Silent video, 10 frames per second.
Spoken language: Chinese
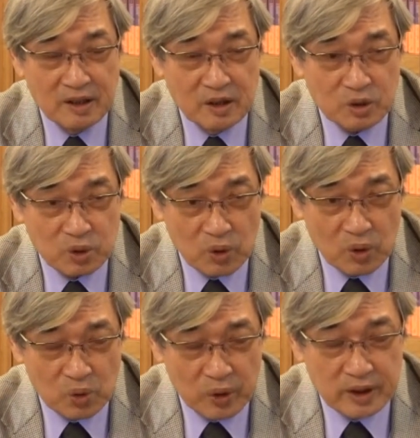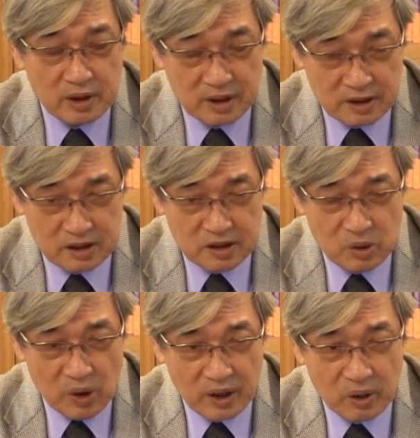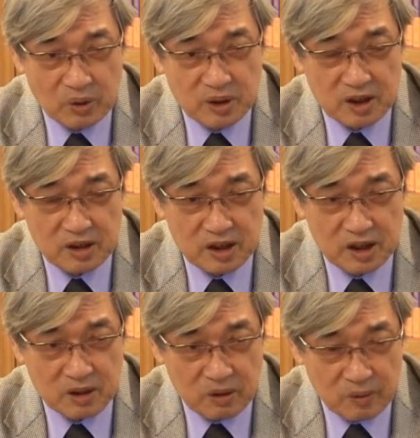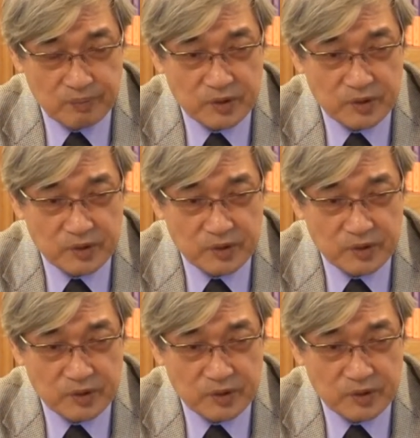所谓的直管通勤系统